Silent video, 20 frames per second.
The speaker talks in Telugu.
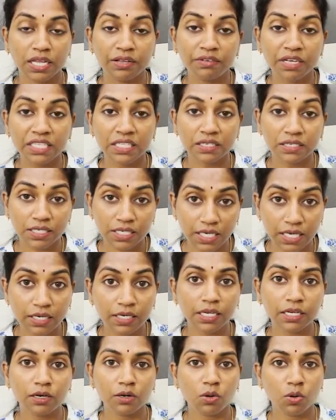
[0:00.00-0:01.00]
ఏవైతే
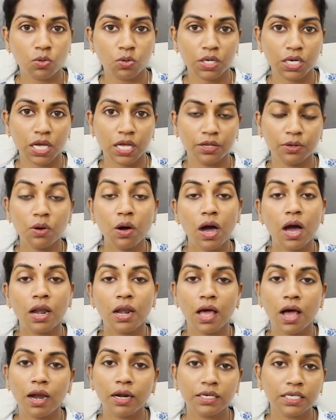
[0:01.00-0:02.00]
ట్రెండింగ్లో ఉన్నాయో
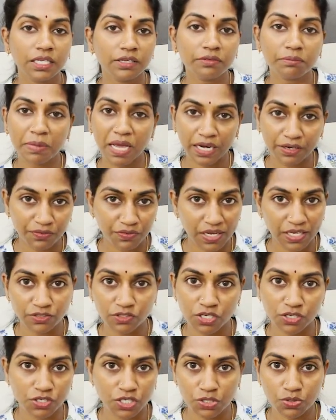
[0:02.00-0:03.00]
అలాంటివి
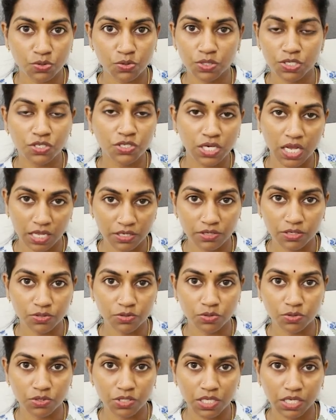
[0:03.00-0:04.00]
మ్యానుఫ్యాక్చర్ చేసుకునే ఛాన్సెస్
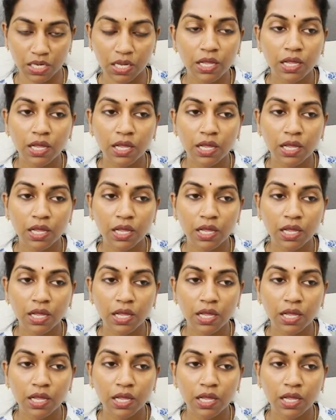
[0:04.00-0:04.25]
ఉంటాయి